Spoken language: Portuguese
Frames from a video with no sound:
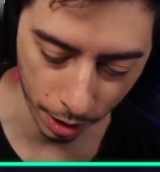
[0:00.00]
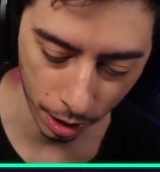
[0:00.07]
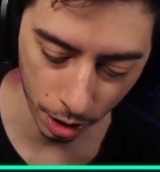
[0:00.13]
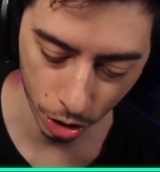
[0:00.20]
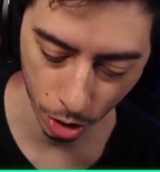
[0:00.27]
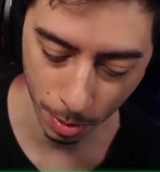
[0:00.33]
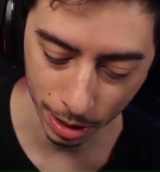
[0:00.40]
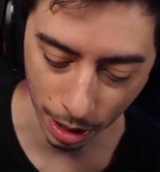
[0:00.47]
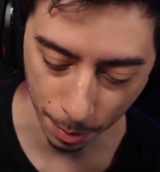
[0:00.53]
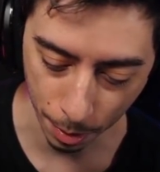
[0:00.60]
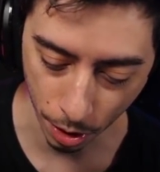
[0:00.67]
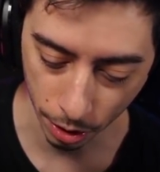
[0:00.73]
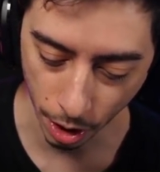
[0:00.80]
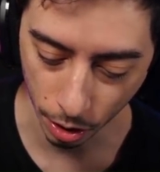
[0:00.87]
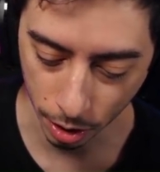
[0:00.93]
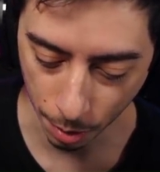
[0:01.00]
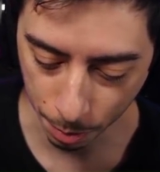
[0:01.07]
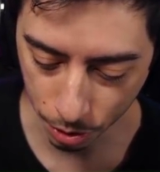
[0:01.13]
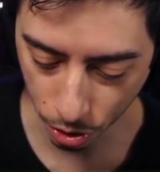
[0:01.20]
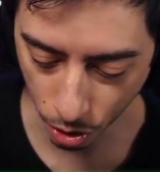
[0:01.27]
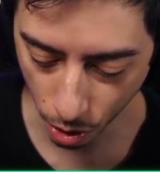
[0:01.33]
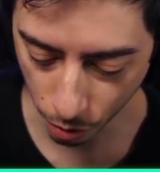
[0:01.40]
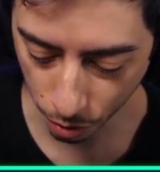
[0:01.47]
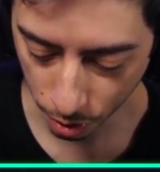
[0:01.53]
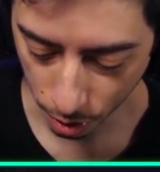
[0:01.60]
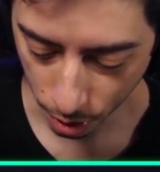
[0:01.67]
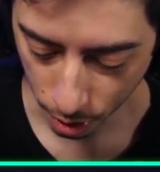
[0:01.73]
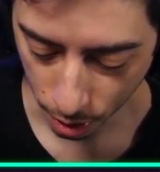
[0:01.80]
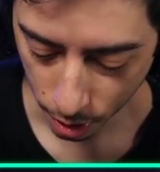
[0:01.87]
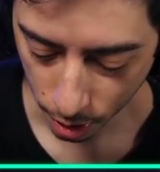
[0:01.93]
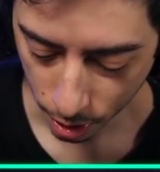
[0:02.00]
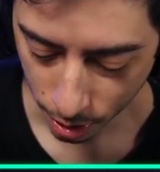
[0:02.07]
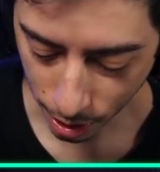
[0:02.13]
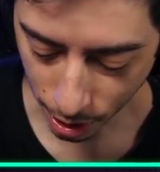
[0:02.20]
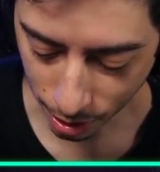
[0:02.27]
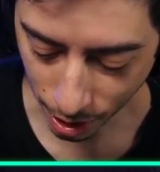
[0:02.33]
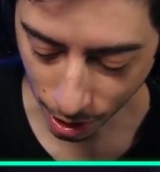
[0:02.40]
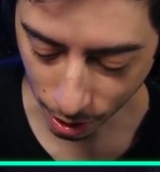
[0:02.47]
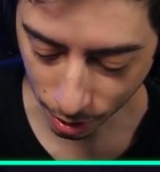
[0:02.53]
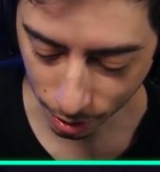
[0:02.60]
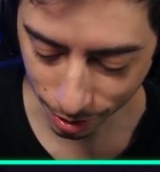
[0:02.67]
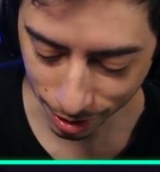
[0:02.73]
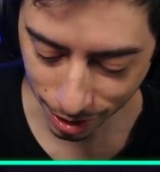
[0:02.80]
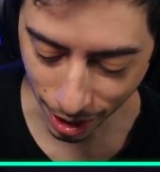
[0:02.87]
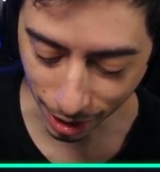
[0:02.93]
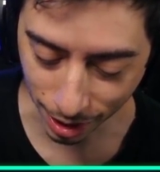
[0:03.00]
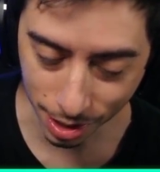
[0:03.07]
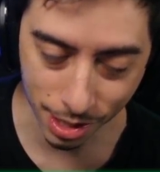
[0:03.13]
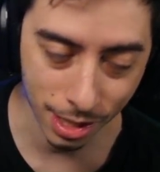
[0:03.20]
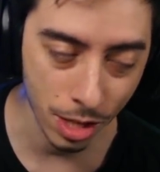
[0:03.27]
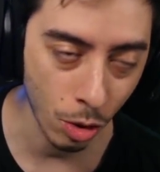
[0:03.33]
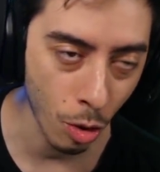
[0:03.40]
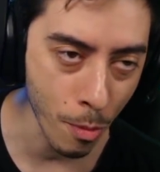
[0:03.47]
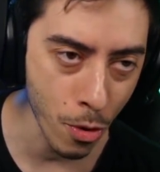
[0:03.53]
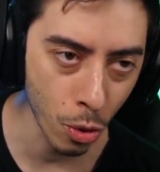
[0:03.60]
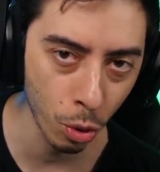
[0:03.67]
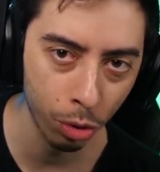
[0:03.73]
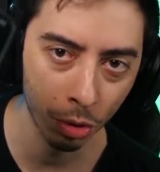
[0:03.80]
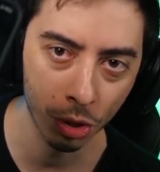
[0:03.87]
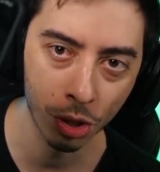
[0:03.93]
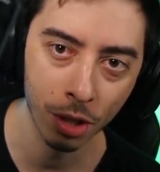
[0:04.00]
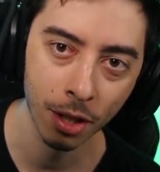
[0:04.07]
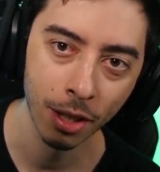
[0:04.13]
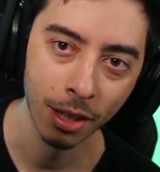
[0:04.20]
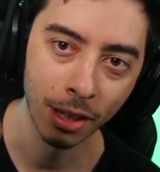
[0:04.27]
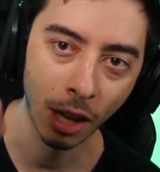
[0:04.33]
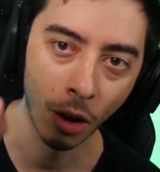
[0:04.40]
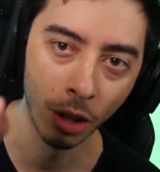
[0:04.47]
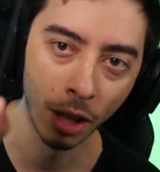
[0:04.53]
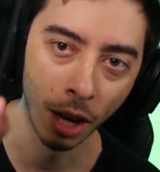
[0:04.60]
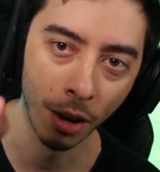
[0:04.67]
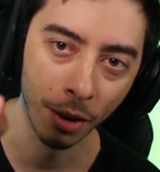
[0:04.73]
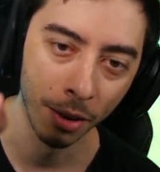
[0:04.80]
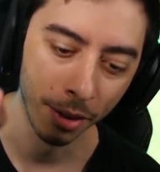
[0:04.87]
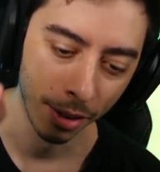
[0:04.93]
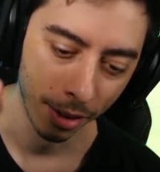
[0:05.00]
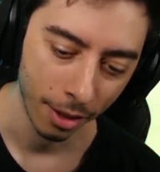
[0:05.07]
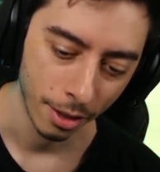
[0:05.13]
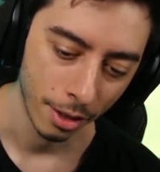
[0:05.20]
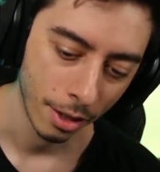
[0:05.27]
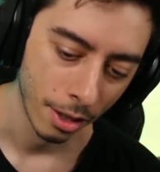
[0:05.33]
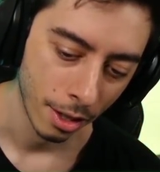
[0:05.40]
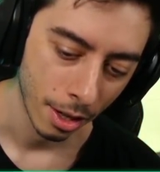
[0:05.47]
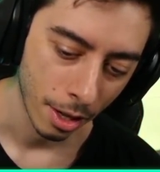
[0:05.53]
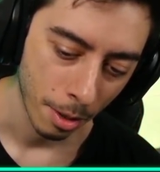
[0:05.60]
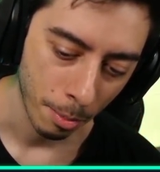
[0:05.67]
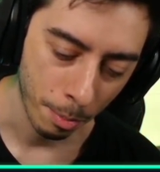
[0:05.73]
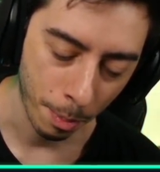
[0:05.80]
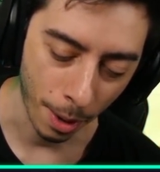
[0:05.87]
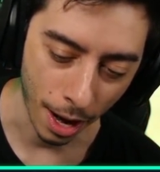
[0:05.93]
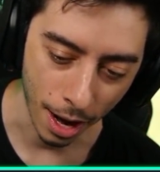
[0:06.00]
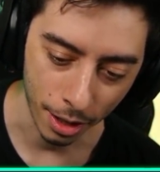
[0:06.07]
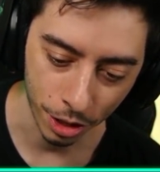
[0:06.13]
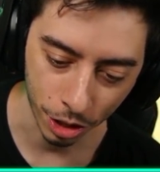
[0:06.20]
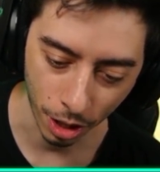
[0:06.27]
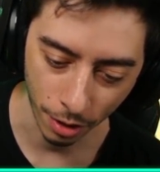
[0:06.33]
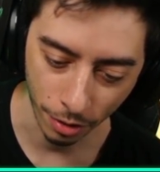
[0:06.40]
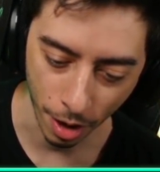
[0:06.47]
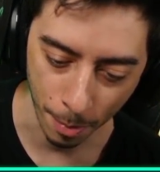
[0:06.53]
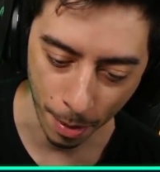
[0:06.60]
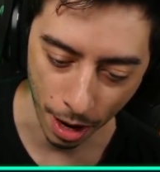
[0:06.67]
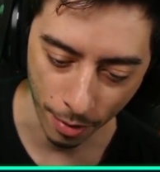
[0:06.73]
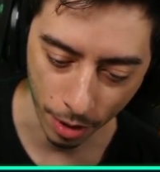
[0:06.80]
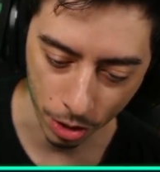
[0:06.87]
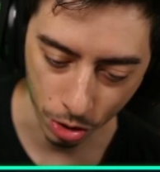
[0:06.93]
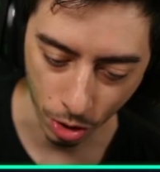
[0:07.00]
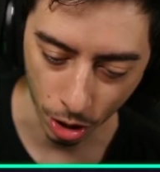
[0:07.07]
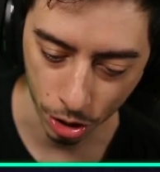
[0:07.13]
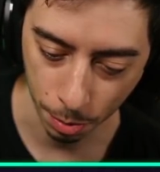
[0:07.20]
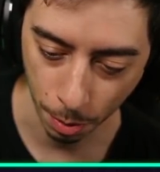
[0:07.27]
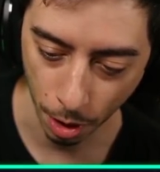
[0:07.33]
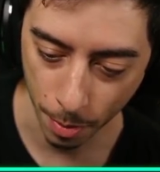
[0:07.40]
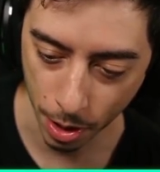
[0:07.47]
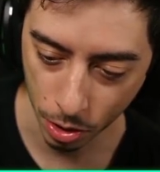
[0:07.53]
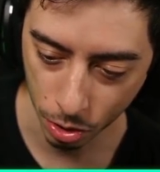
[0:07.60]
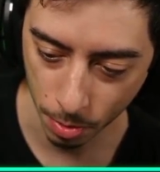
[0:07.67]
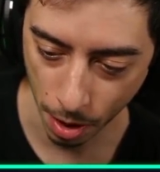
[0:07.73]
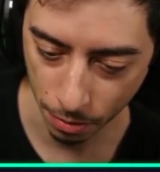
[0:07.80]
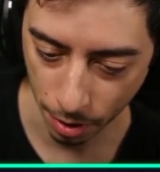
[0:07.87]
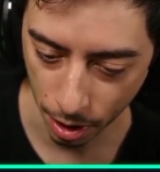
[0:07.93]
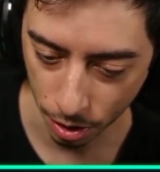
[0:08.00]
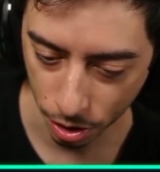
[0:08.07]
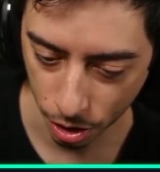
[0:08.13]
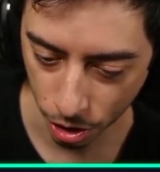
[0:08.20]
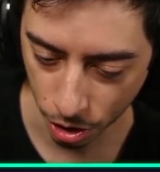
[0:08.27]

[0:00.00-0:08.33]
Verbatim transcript: aqui, deixa eu botar pra rodar o tempo de novo. Vocês têm cerca de 5 minutos, tá rodando pra escrever a palavra sorte pelo menos uma vez.